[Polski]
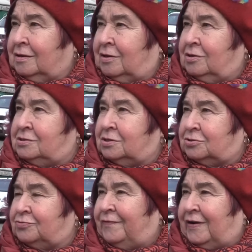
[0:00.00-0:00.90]
To jest
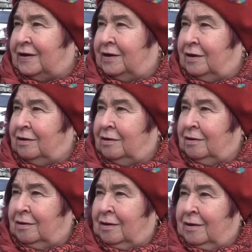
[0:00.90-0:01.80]
odczuwalne.
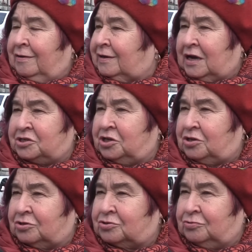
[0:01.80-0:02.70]
E, każdy
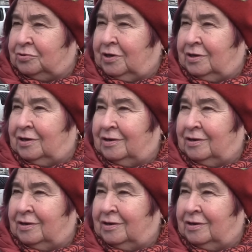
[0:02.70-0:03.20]
to czuje.